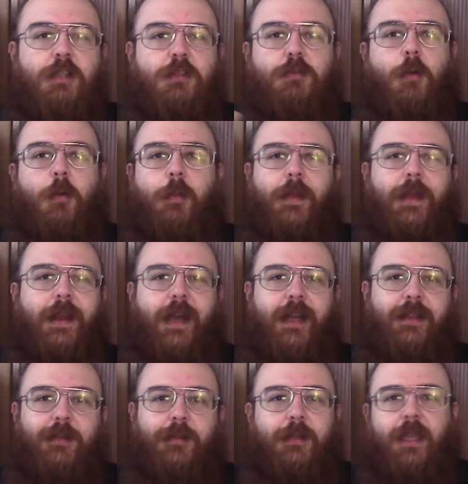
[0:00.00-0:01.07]

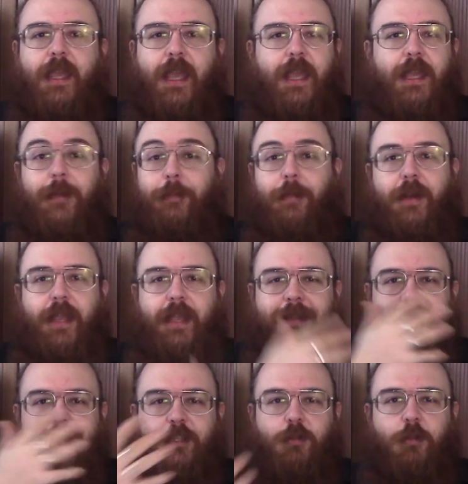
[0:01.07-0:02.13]
scopriranno che i
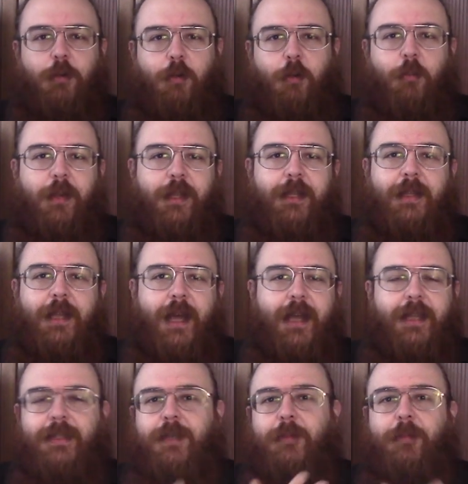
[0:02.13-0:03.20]
prezzi sono
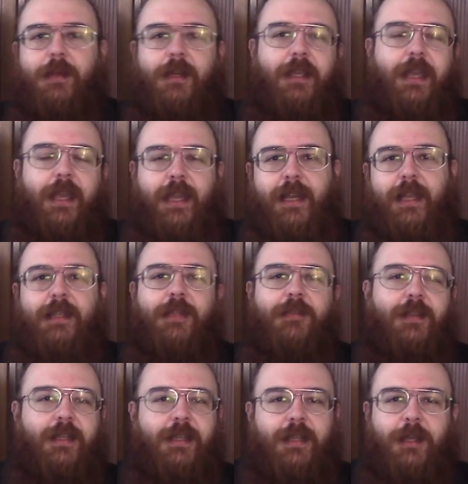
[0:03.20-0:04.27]
aumentati perché
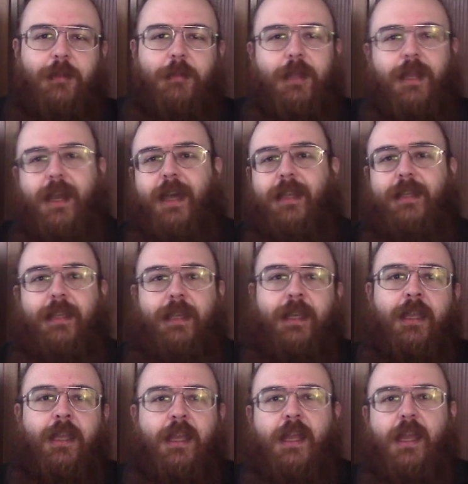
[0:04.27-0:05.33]
l'attività dei pirati
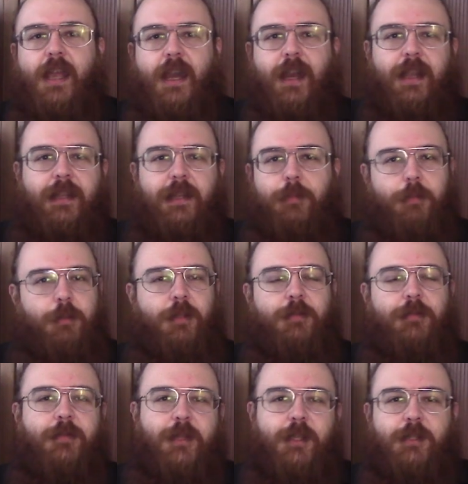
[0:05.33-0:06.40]
rende più
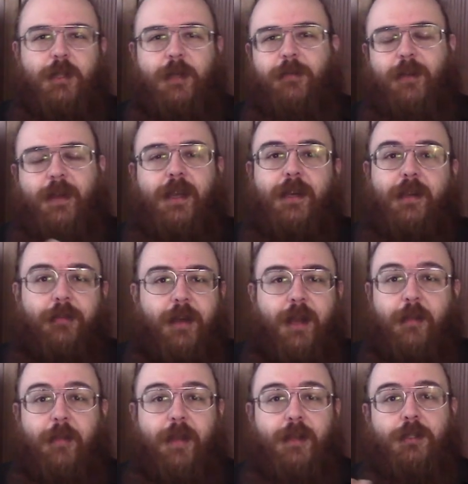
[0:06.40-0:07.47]
difficile far
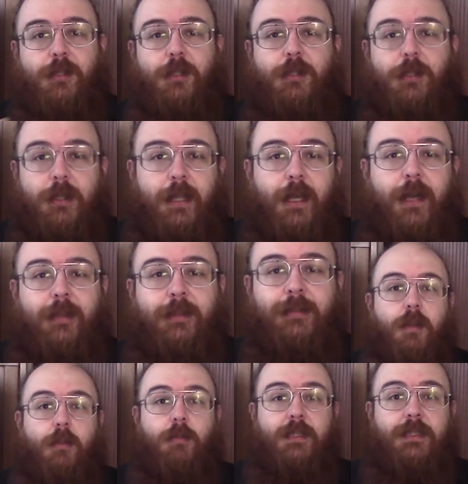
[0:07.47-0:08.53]
arrivare merce in città.
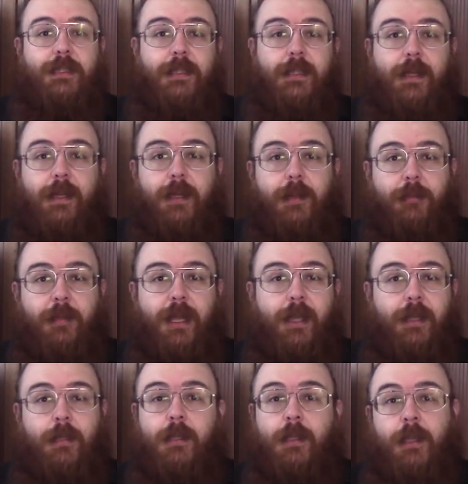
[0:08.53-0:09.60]
Questi tre
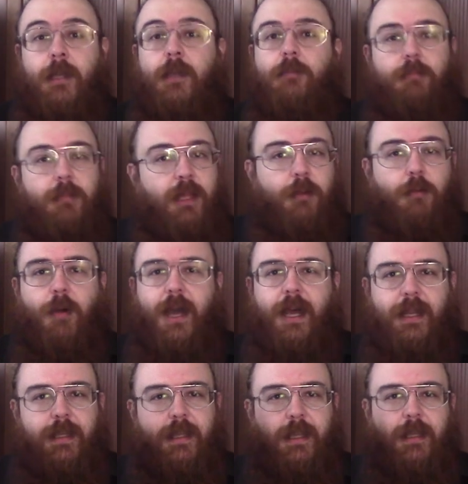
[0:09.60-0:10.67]
elementi, le
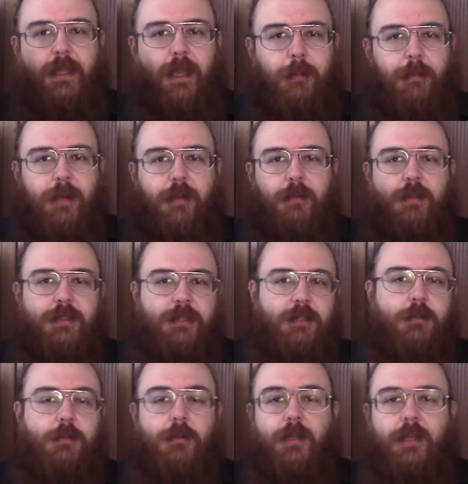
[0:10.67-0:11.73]
guardie che
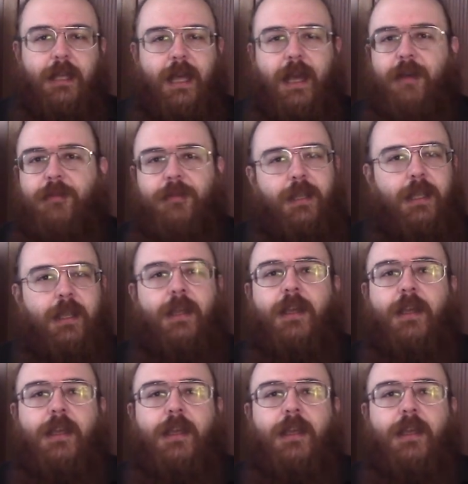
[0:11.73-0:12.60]
perquisiscono le navi, i